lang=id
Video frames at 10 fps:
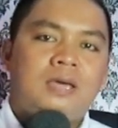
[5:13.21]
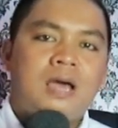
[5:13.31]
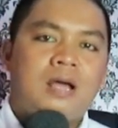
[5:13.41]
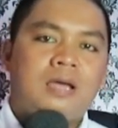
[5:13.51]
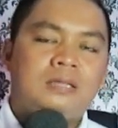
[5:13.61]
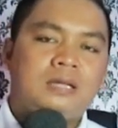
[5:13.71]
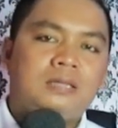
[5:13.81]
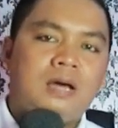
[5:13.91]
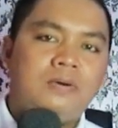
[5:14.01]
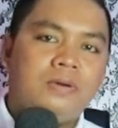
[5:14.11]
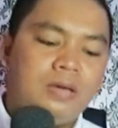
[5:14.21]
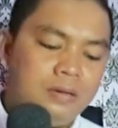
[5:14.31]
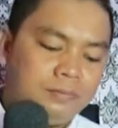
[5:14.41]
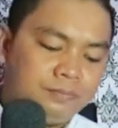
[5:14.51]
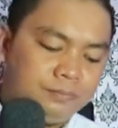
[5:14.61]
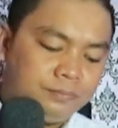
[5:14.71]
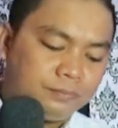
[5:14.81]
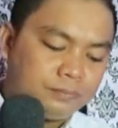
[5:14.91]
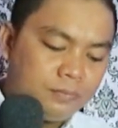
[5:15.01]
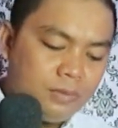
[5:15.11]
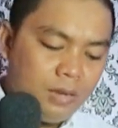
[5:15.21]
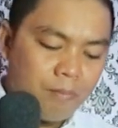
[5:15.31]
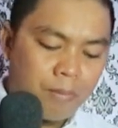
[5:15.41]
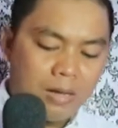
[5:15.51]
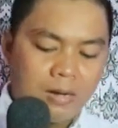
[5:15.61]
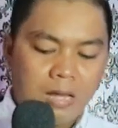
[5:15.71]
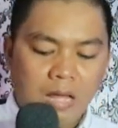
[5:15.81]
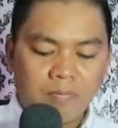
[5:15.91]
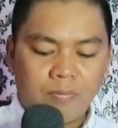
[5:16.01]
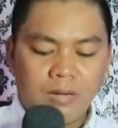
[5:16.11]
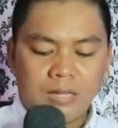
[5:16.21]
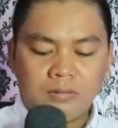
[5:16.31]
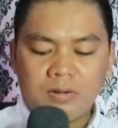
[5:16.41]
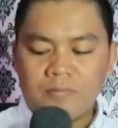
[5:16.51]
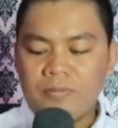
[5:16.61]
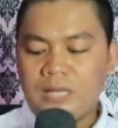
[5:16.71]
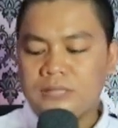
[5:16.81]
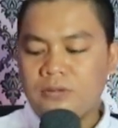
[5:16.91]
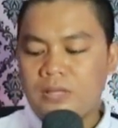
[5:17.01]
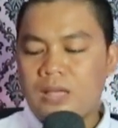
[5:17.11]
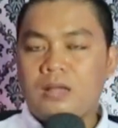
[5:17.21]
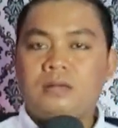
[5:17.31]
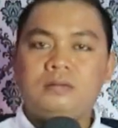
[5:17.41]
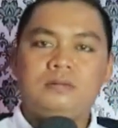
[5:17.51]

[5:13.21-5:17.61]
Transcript: Yang kita tahu ya, para afiliator-afiliator yang